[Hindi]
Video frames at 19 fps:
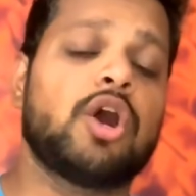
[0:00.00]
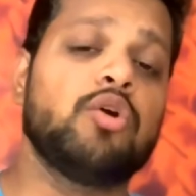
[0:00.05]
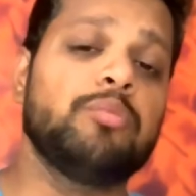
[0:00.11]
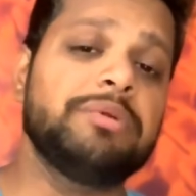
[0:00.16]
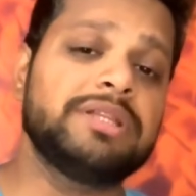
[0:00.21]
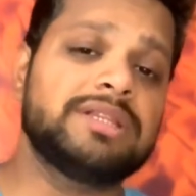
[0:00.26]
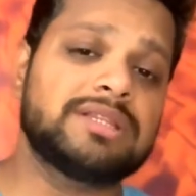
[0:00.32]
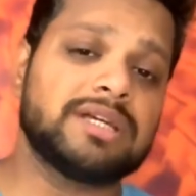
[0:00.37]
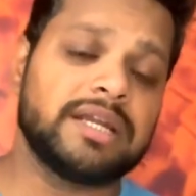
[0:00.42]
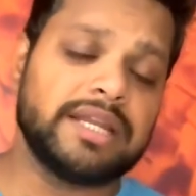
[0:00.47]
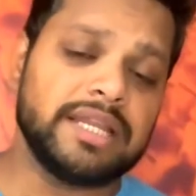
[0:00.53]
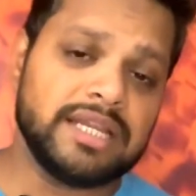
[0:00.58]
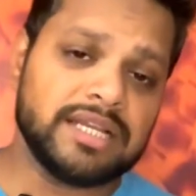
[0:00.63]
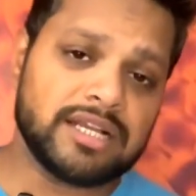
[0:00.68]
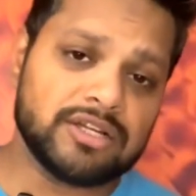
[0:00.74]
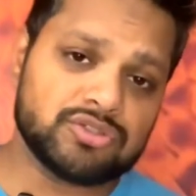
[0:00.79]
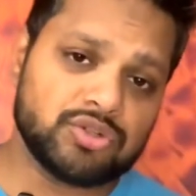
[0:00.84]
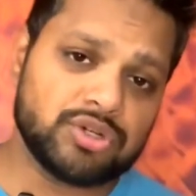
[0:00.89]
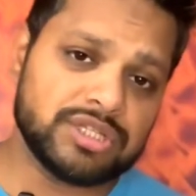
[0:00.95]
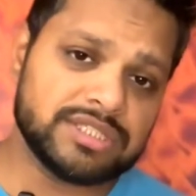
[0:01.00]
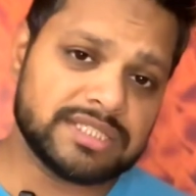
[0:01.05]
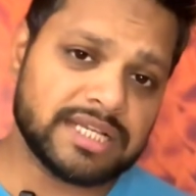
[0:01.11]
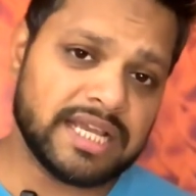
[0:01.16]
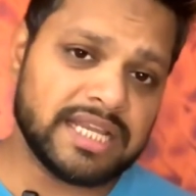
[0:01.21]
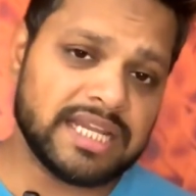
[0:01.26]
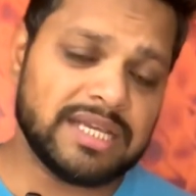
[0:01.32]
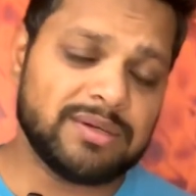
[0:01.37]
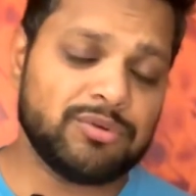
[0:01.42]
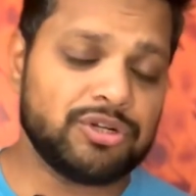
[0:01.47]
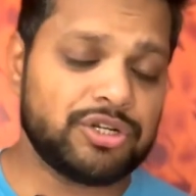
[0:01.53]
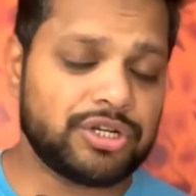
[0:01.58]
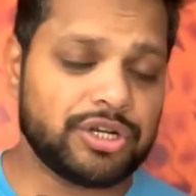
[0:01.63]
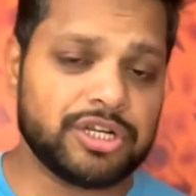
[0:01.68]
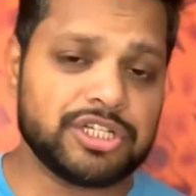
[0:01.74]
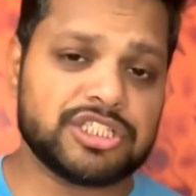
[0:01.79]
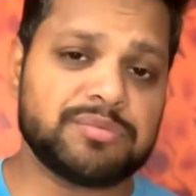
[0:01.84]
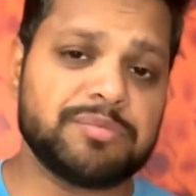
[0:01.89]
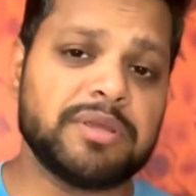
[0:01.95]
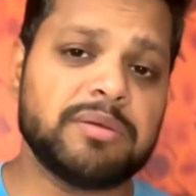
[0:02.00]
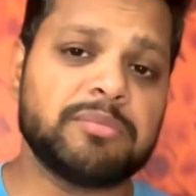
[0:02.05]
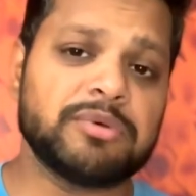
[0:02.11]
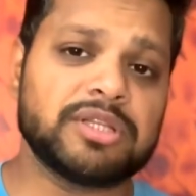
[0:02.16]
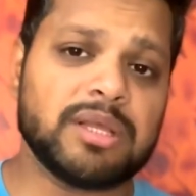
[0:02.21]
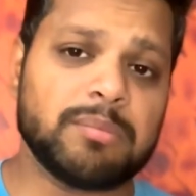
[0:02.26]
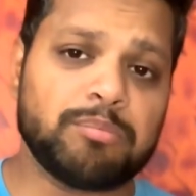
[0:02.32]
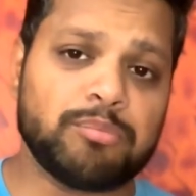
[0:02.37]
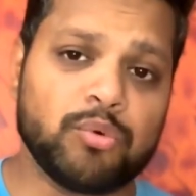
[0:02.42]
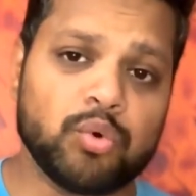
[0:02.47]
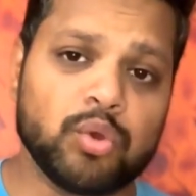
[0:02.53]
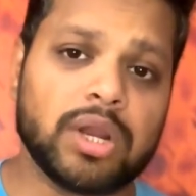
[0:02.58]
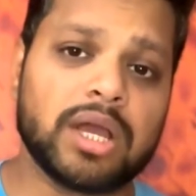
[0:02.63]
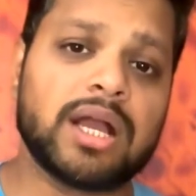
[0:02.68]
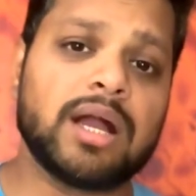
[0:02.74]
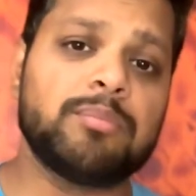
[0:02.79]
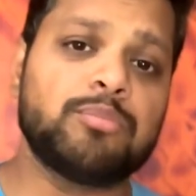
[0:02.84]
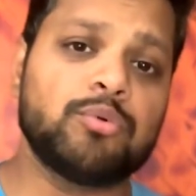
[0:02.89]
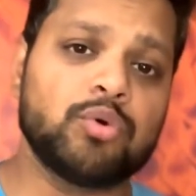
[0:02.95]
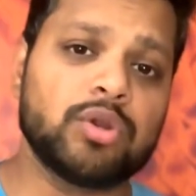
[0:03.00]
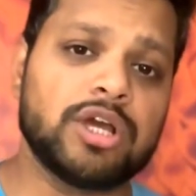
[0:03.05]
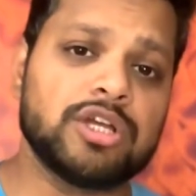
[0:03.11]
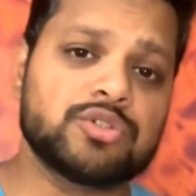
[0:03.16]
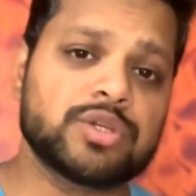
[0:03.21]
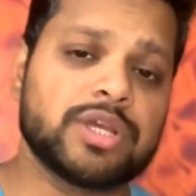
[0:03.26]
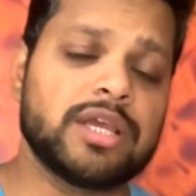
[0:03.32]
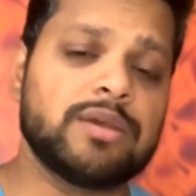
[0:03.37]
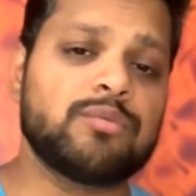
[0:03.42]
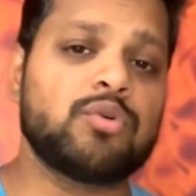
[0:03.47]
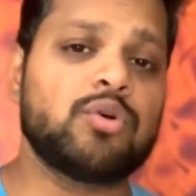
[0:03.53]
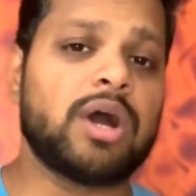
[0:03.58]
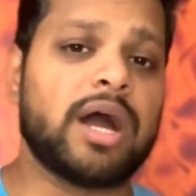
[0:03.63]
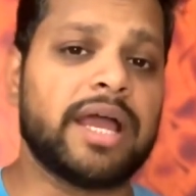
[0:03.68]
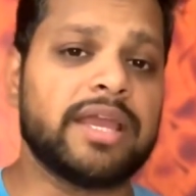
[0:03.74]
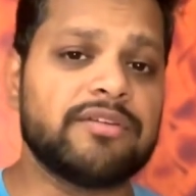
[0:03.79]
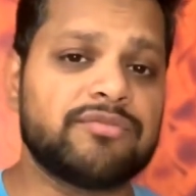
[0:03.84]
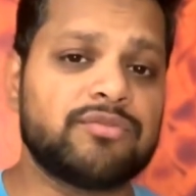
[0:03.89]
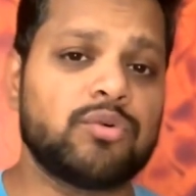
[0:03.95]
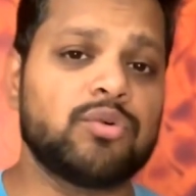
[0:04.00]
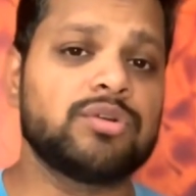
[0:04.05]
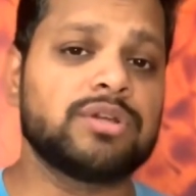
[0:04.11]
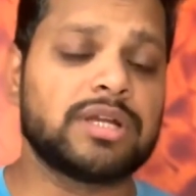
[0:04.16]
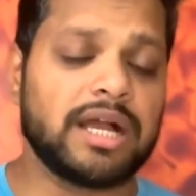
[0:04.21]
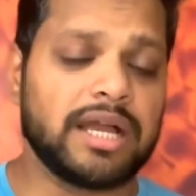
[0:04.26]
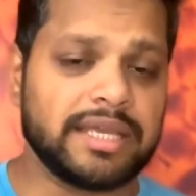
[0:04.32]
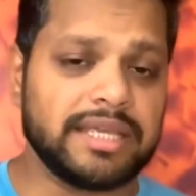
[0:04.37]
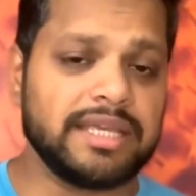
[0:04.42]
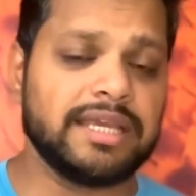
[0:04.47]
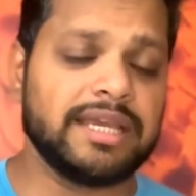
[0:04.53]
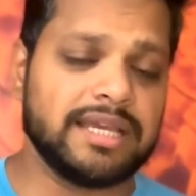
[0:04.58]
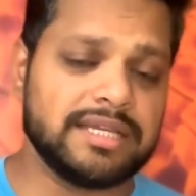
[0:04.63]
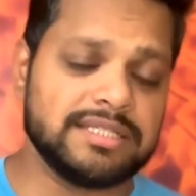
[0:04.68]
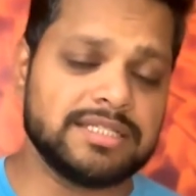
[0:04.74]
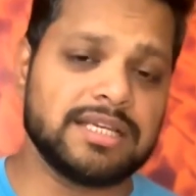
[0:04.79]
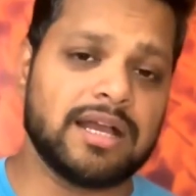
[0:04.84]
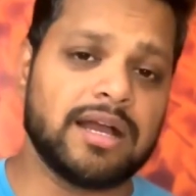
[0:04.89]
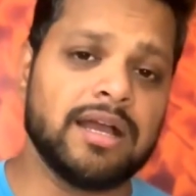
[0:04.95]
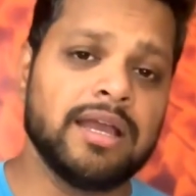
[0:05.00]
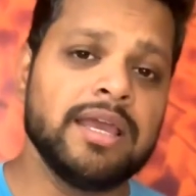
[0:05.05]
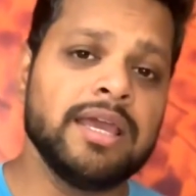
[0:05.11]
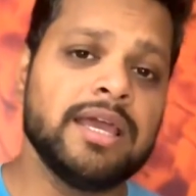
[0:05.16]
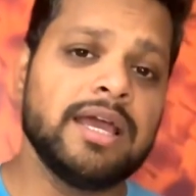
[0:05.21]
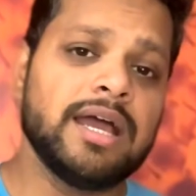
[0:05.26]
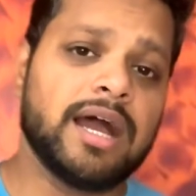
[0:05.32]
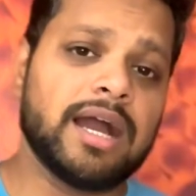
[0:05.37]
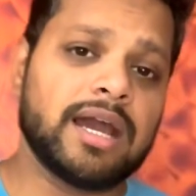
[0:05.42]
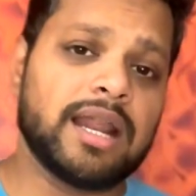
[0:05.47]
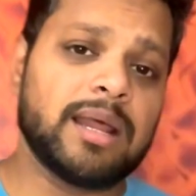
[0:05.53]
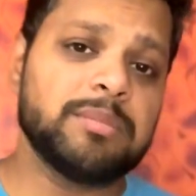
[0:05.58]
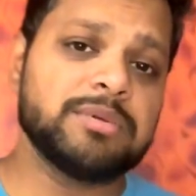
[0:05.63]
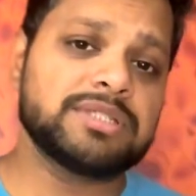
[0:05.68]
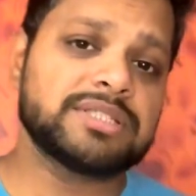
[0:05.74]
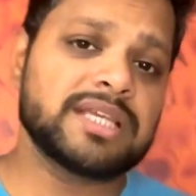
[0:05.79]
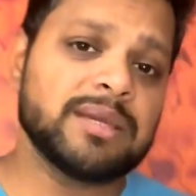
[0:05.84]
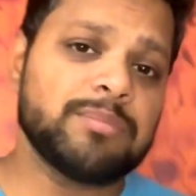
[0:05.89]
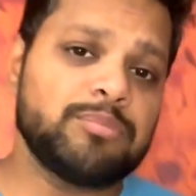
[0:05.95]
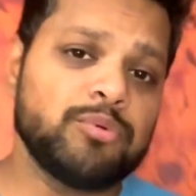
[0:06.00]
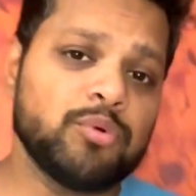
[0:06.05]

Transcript: जाओमी थर्टीन का जो डिज़ाइन है वो ट्रस्ट में मतलब पूरा का पूरा जो है वो आईफोन का ही है जी हाँ अगर आप इसके